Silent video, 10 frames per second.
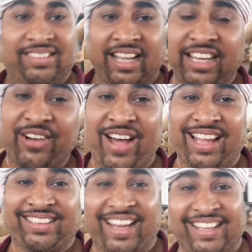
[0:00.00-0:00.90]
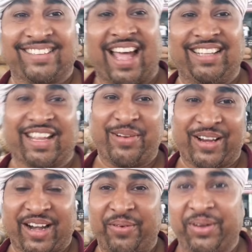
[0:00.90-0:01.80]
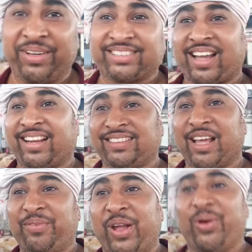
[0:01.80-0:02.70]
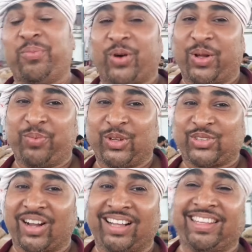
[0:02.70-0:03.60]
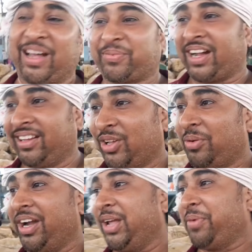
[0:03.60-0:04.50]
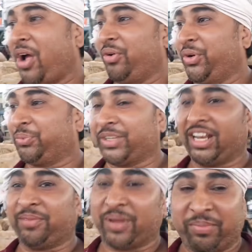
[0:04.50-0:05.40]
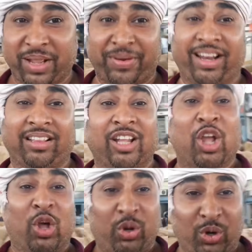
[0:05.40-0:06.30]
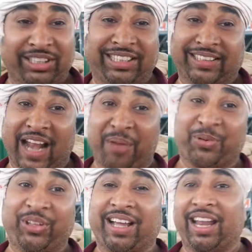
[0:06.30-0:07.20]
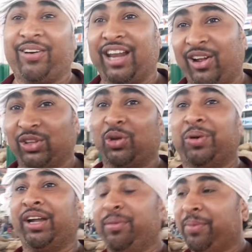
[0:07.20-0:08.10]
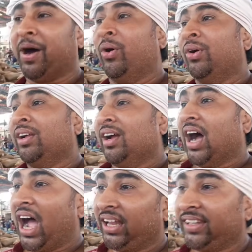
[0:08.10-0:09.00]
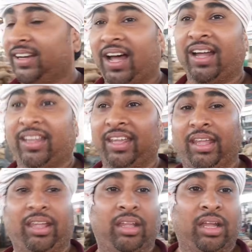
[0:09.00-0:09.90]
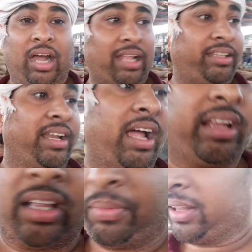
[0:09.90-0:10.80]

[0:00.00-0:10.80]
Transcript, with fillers: जय जवान जय किसान जय बलराम नमस्कार किसान भाइयों बहुत बहुत स्वागत है आपका इंदौर मंडी भाव यूट्यूब चैनल पर मैं भरत रोज की तरह आपको दिखाने वाला हूँ इंदौर मंडी में भाव आज दिनांक है आज दिनांक है